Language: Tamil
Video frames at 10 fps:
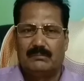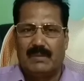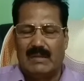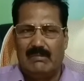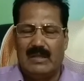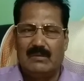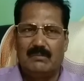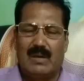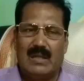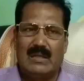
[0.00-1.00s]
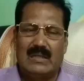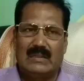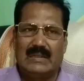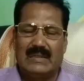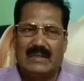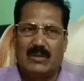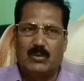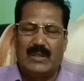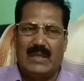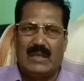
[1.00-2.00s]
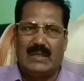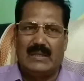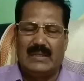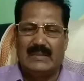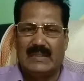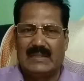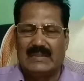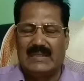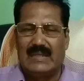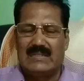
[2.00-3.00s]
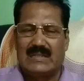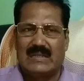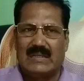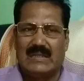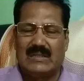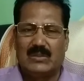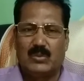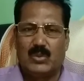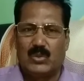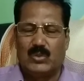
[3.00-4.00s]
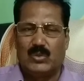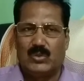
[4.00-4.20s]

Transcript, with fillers: பல்வேறு மாநிலங்களுக்கு இருக்கக்கூடிய இந்த நதிநீர் சக்கர்களுக்கு ஒரு